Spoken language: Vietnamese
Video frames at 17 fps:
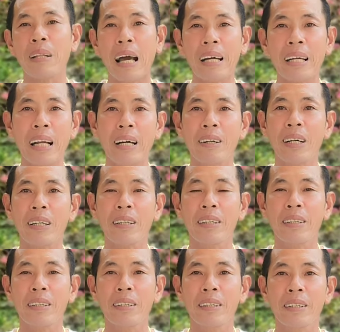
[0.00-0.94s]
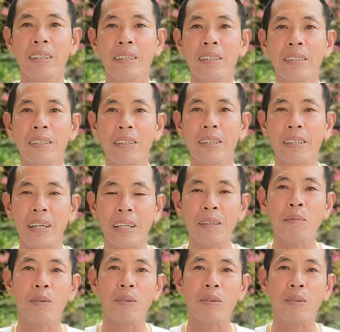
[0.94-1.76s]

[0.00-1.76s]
tay nào hết mm. chưa chữ một